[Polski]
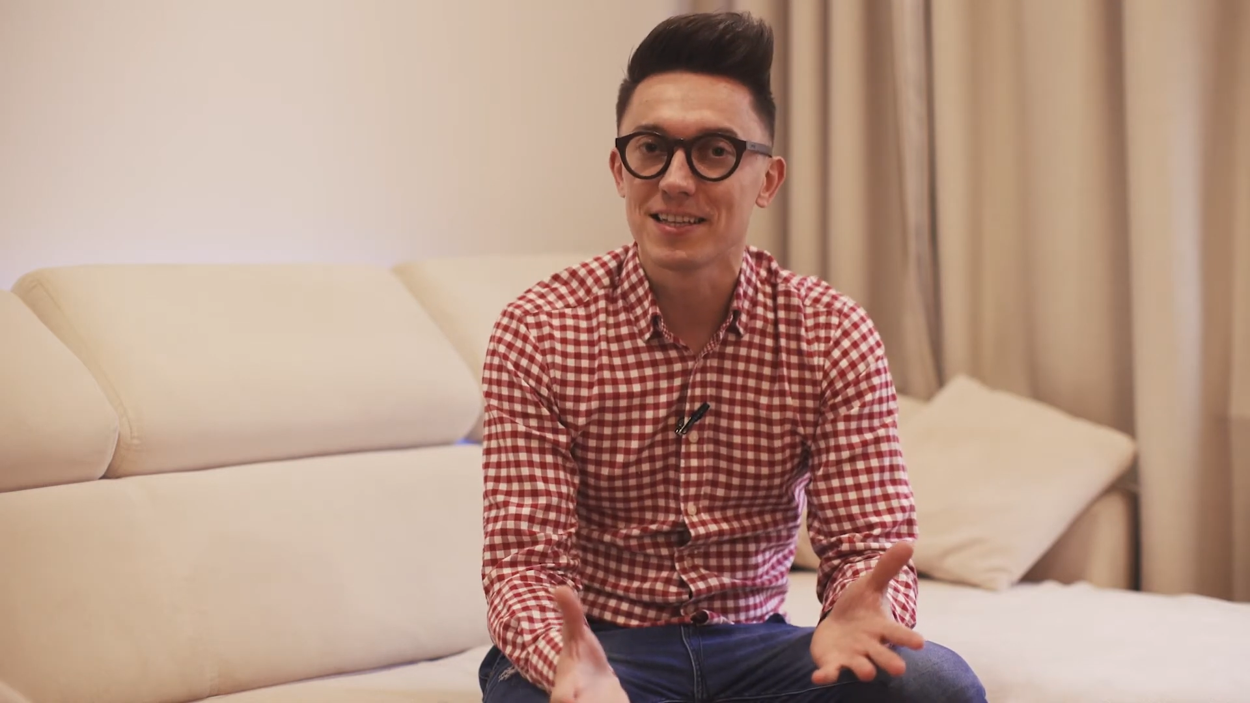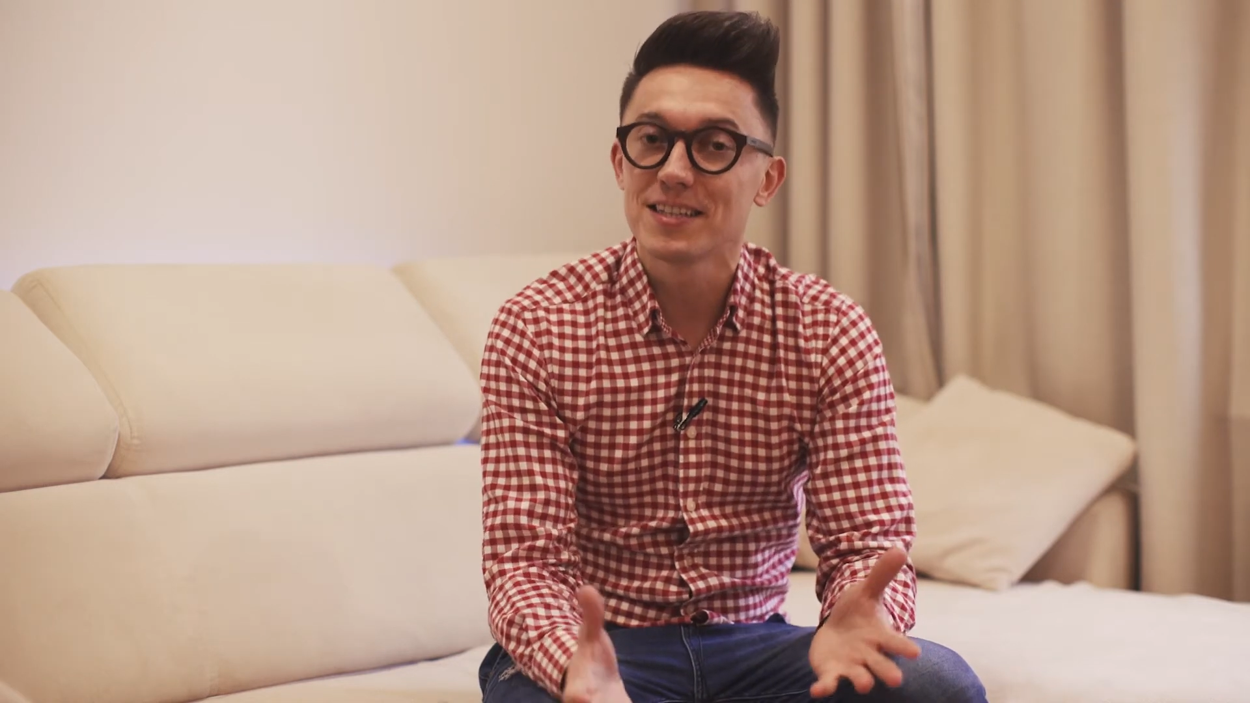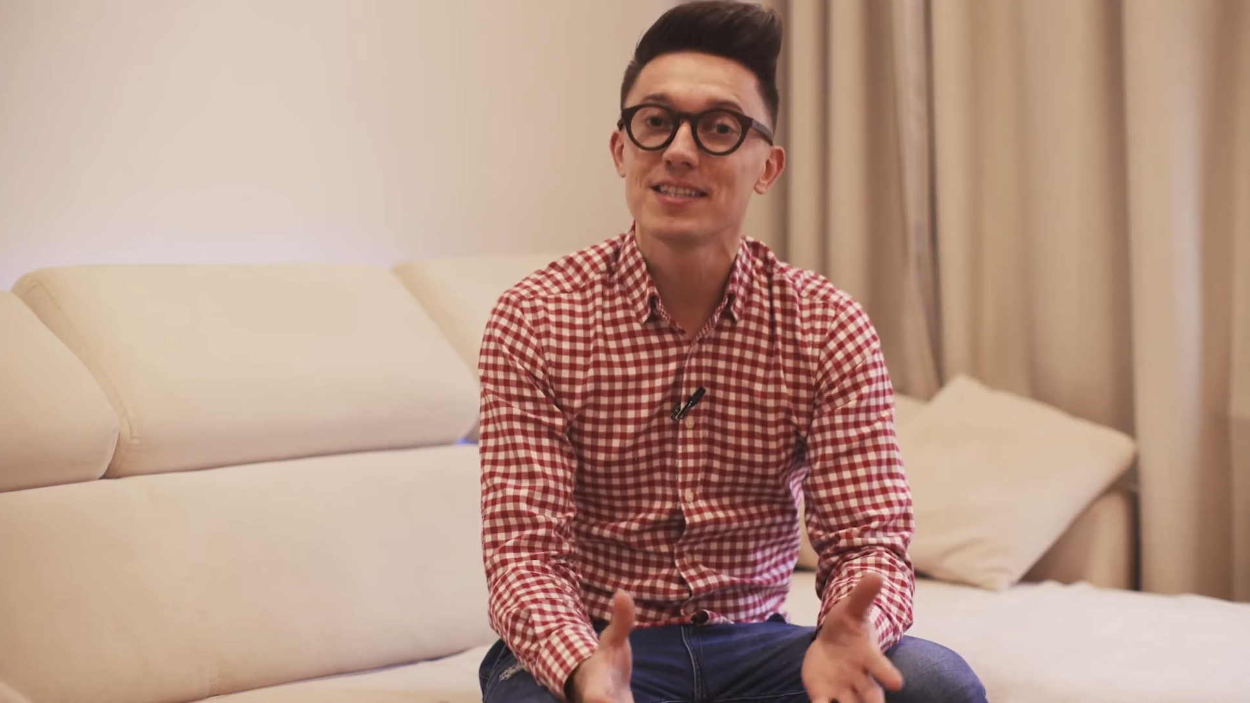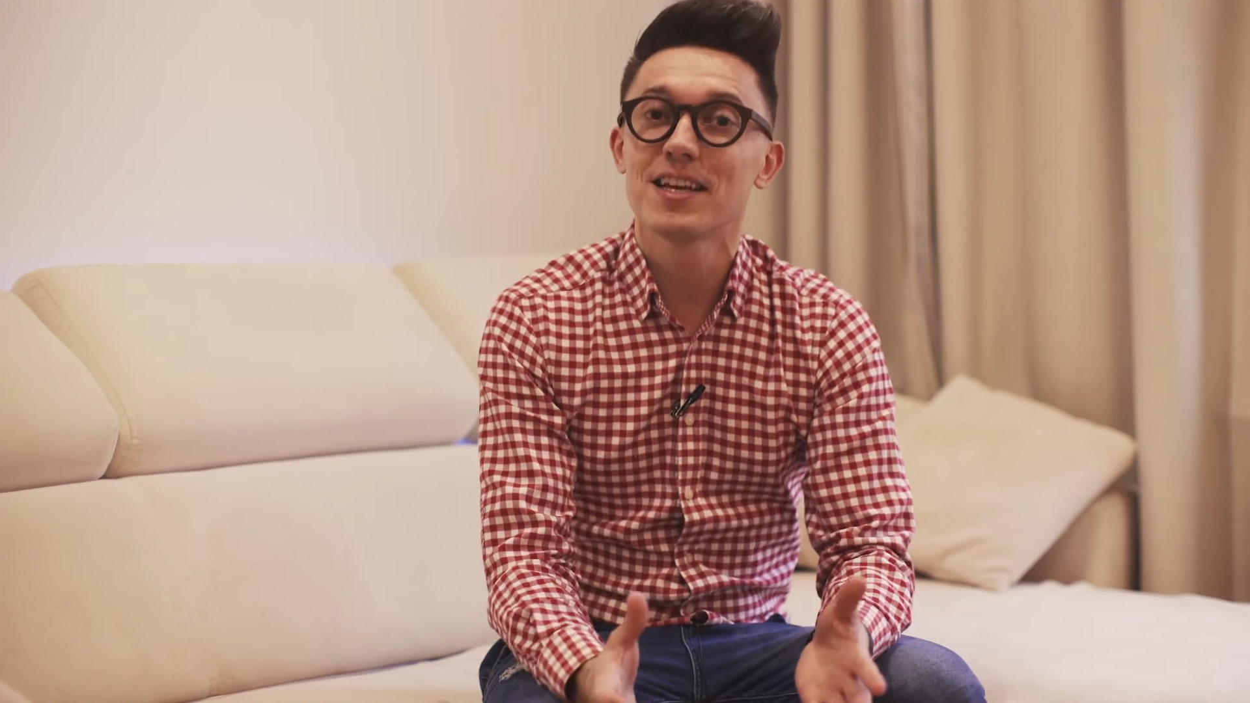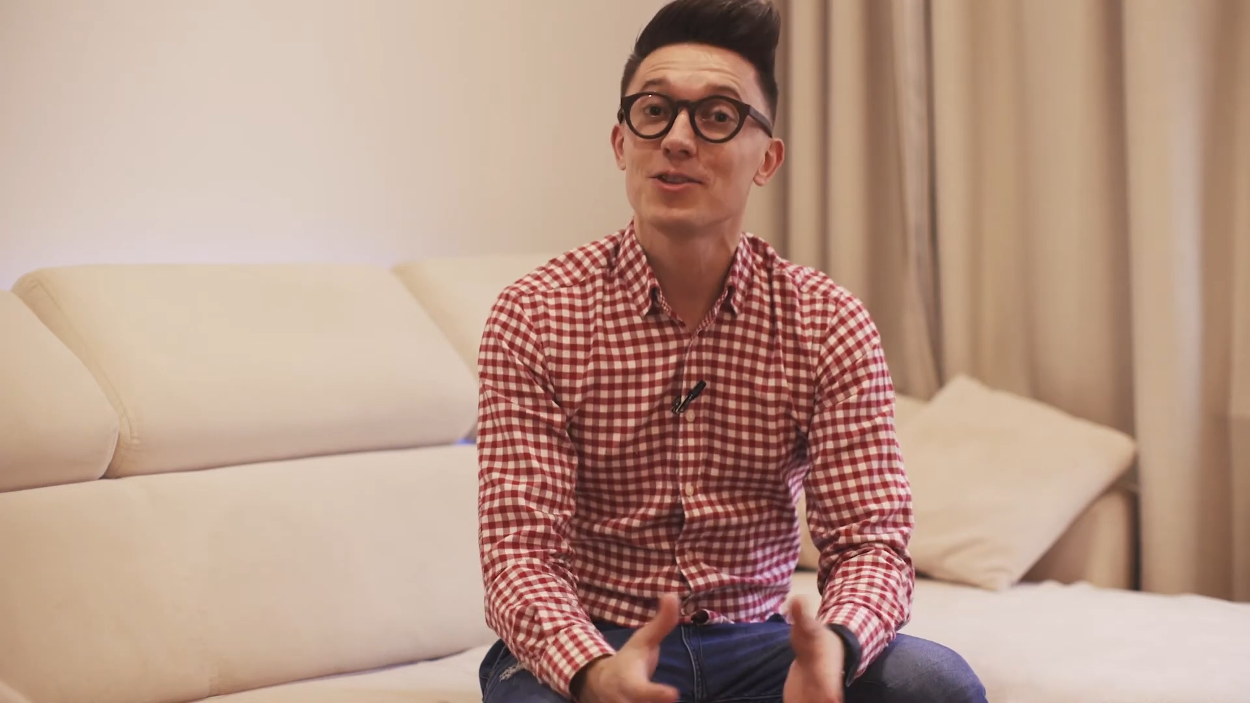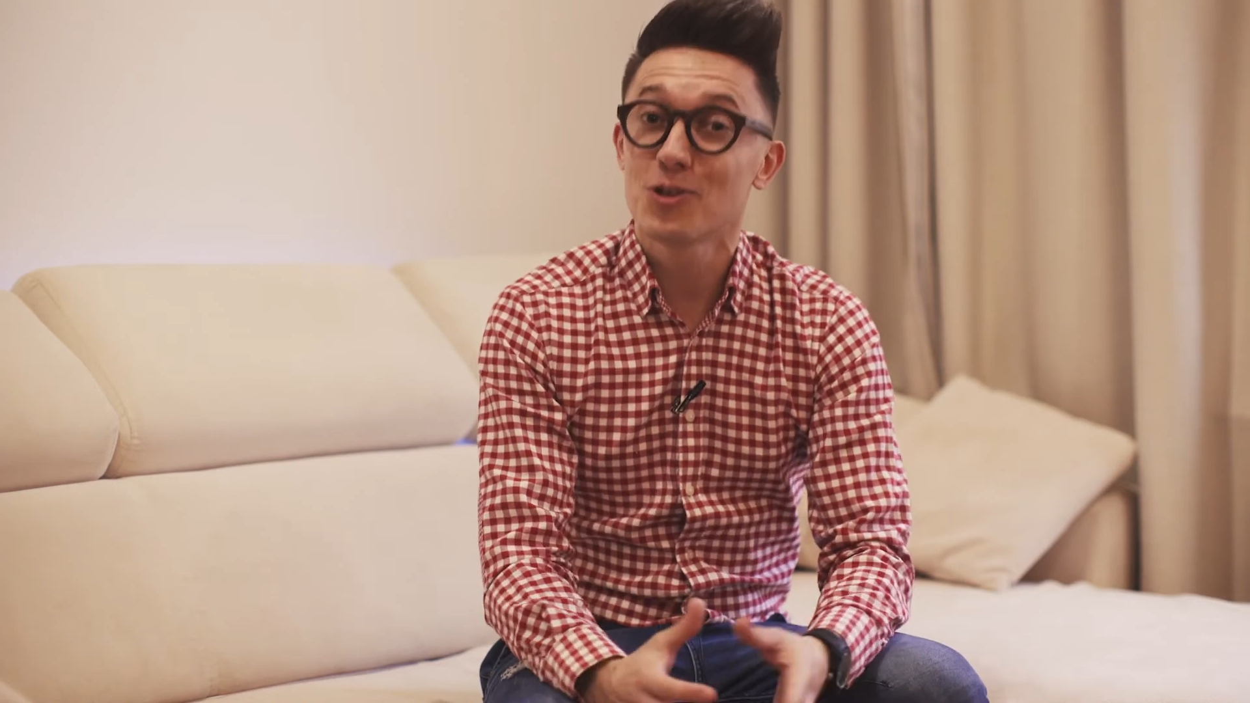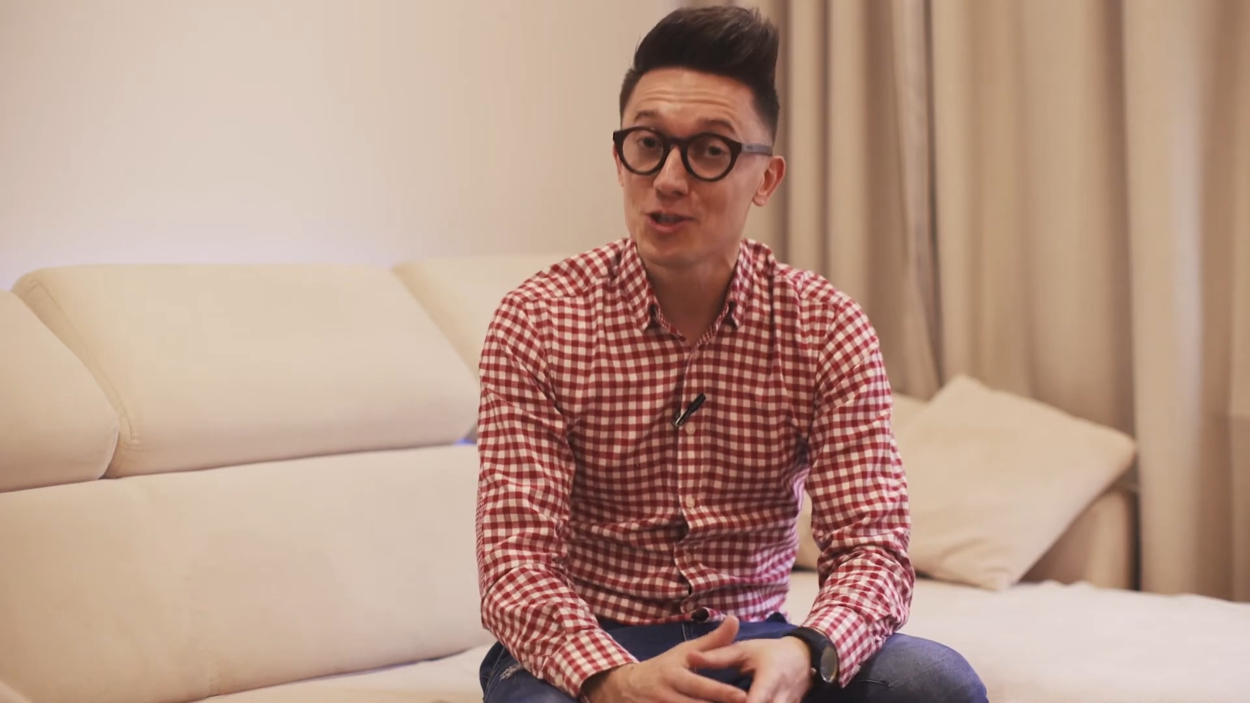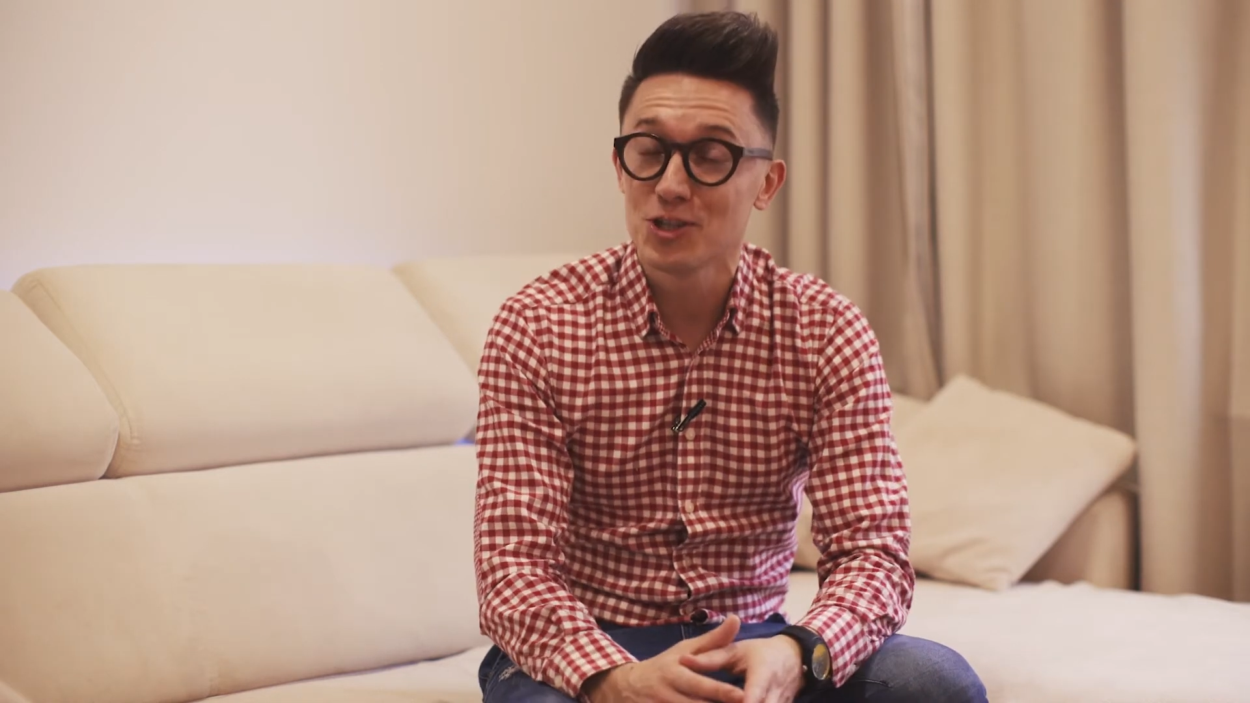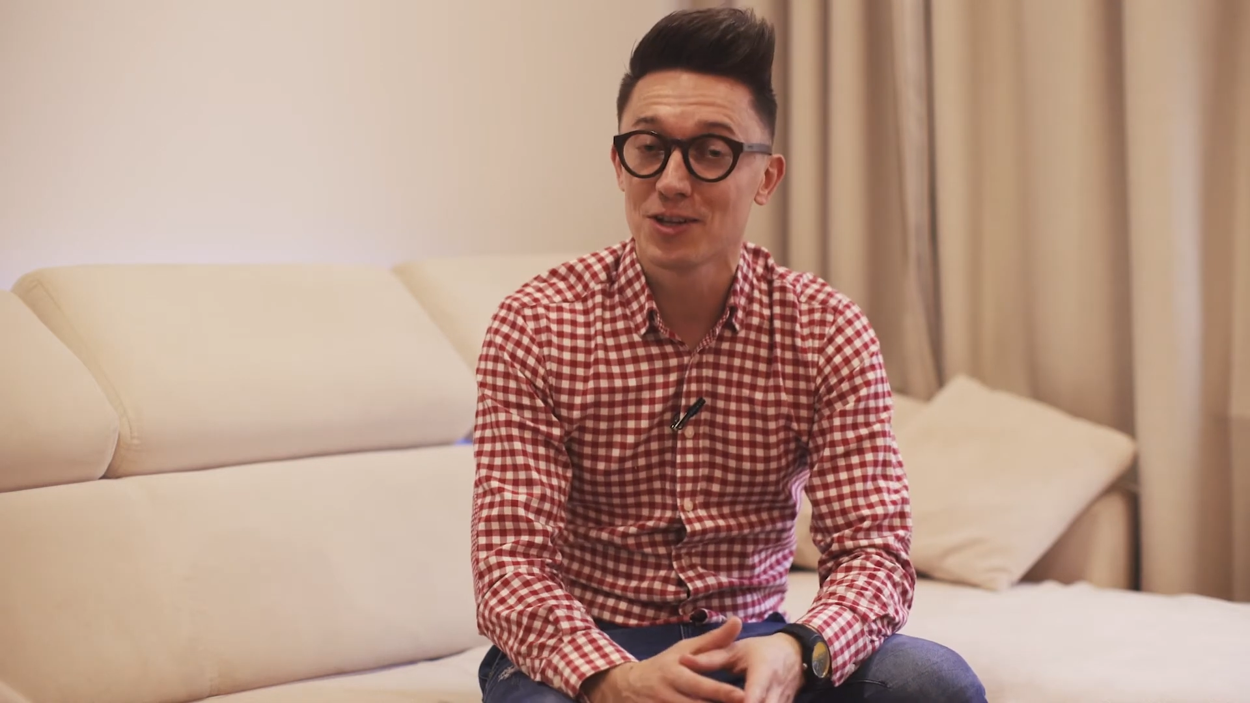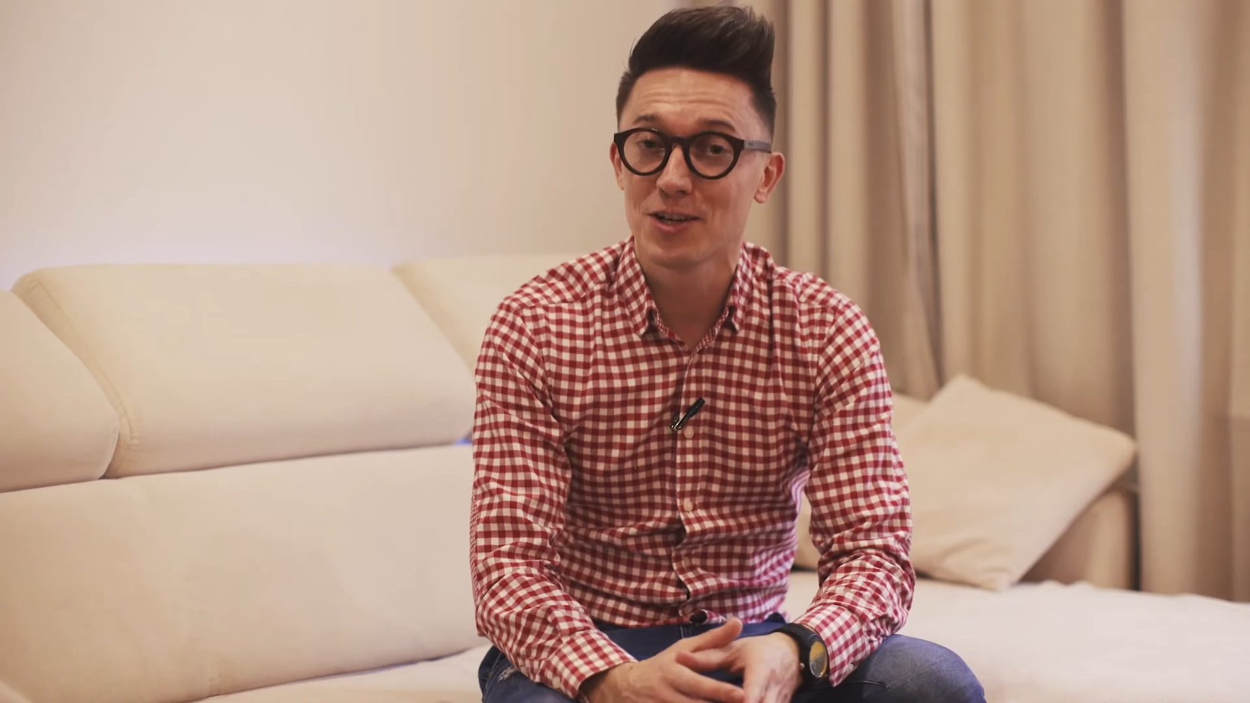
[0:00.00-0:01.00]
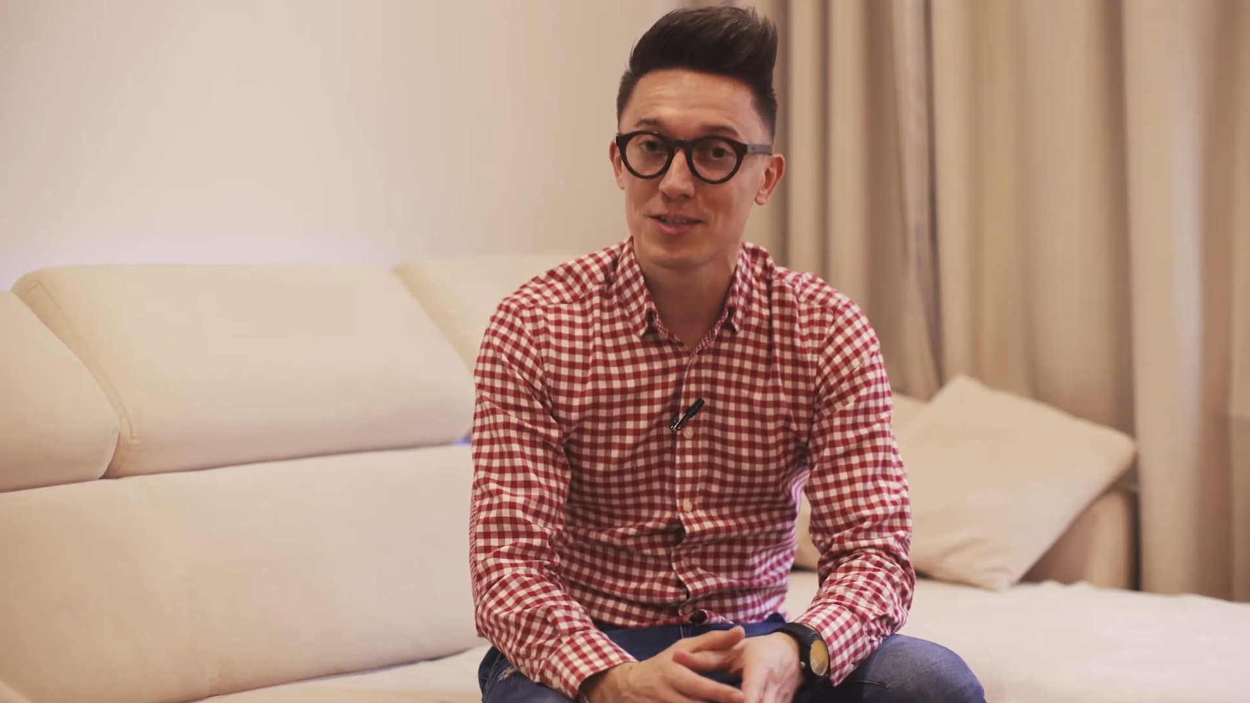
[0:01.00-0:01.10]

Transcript: Decyzję do 10